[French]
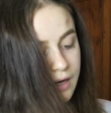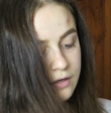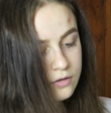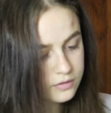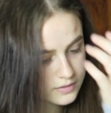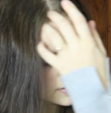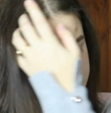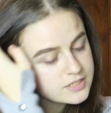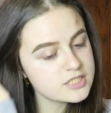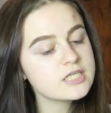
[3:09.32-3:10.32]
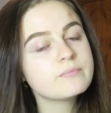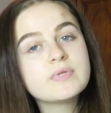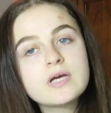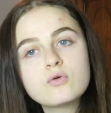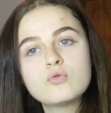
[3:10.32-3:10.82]
Alors, si j'ai
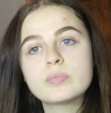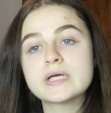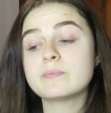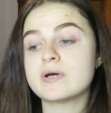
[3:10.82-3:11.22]
bien compris...